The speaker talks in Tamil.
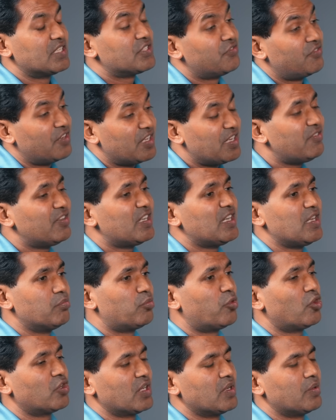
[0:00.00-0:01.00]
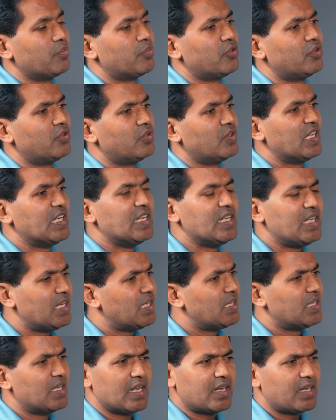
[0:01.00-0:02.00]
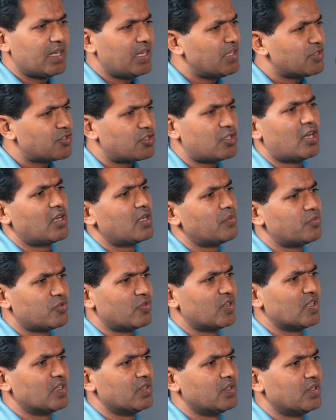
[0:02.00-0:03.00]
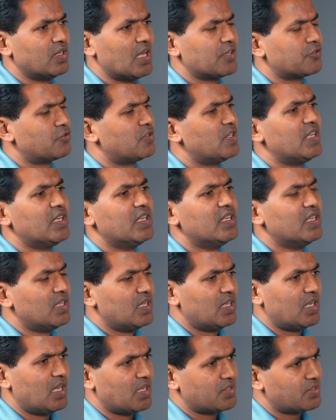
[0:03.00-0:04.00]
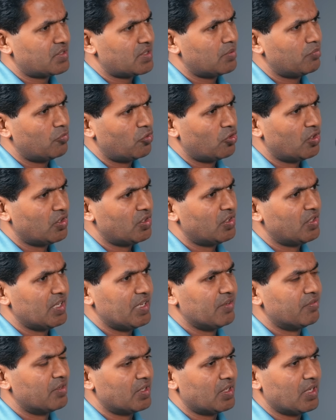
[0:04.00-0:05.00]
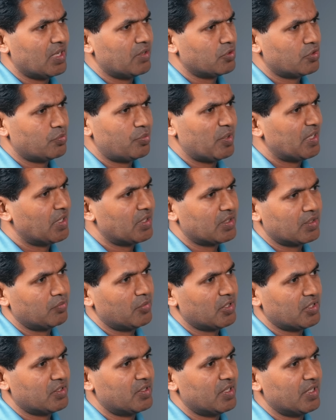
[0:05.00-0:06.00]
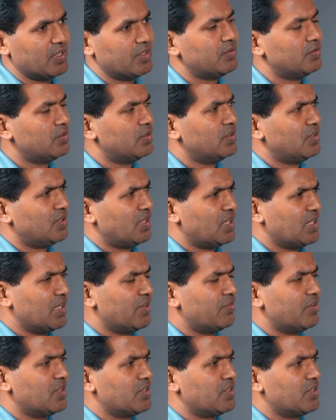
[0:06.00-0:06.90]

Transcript: தட்ஸ் வெரி வெரி இம்பார்ட்டன்ட் இப்போ இந்தியாவில் நிறைய ஸ்டார்ட் அப்ஸ் வருது ஆக்சுவலி லாஸ்ட் டைம் ஒரு ஈவெண்ட்ல ஐ வாஸ் ஸ்பீக்கிங் இன் மதுரை இந்த